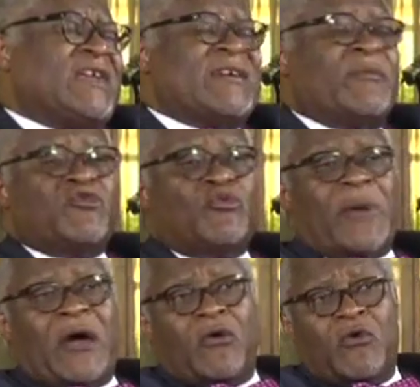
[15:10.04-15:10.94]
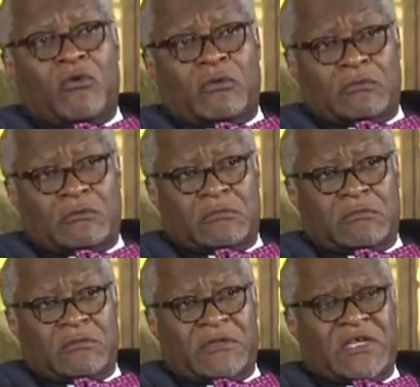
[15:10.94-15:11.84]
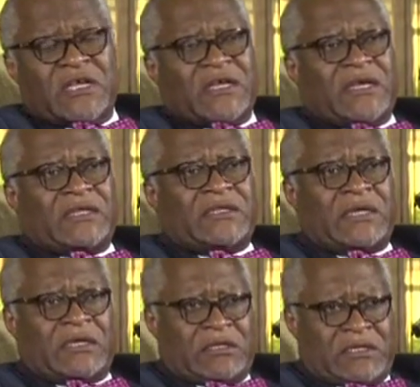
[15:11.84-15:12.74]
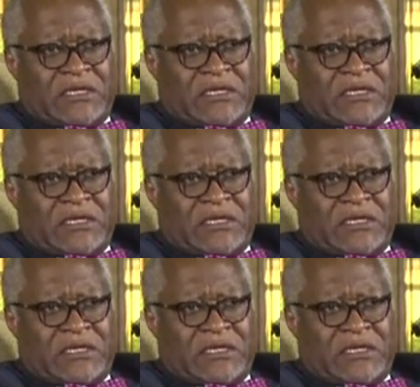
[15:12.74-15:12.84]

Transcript: l'examen du barreau était,